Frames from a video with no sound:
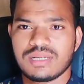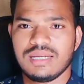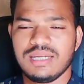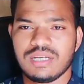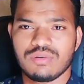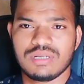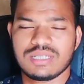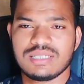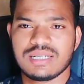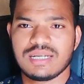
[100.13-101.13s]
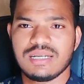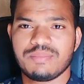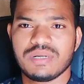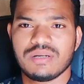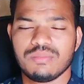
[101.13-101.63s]
ক্লিনিক রয়েছে যেখানে
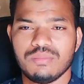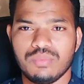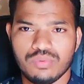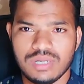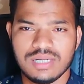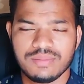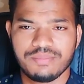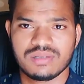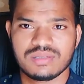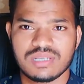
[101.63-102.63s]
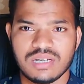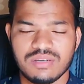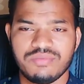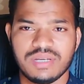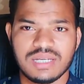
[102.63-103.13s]
আপনার বুয়া
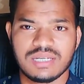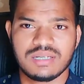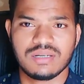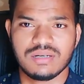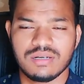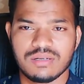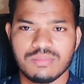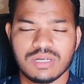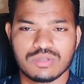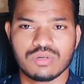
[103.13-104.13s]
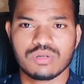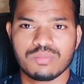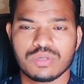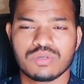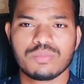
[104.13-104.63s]
সার্টিফিকেট বা
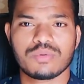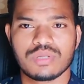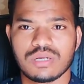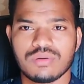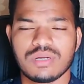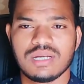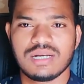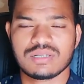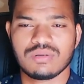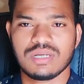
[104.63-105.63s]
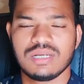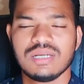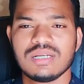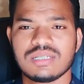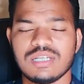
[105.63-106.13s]
সনদপত্র প্রদান করে আসলে
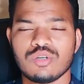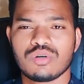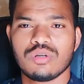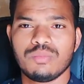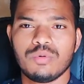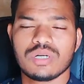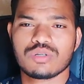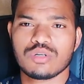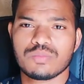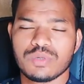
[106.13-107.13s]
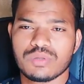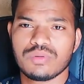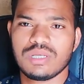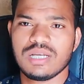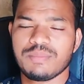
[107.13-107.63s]
সেই সকল বুয়া সনদপত্র
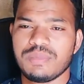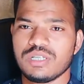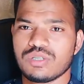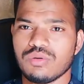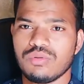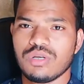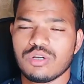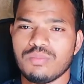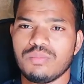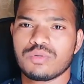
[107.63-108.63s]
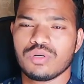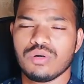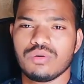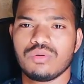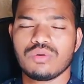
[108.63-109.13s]
দিয়ে আপনি সৌদি আরব সহ
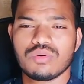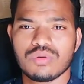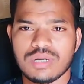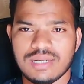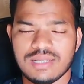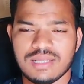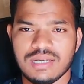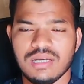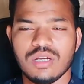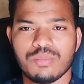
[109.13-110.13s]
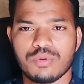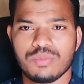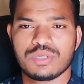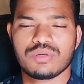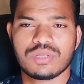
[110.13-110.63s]
অন্য কোনো কান্ট্রিতে
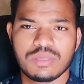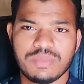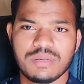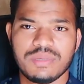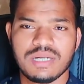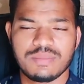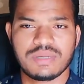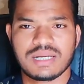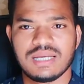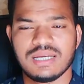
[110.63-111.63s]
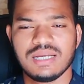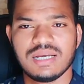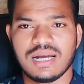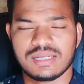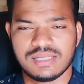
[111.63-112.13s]
প্রবেশ করতে পারবেন না আপনাকে
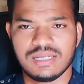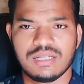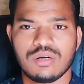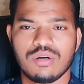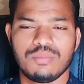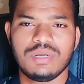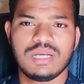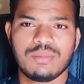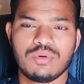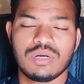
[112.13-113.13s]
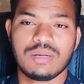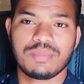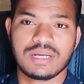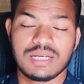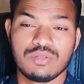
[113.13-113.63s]
আটকিয়ে দেওয়া হবে এবং
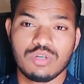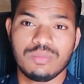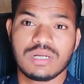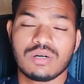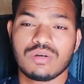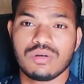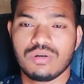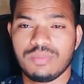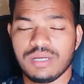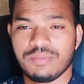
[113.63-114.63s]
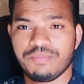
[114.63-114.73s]
আপনাকে জরিমানা করা হবে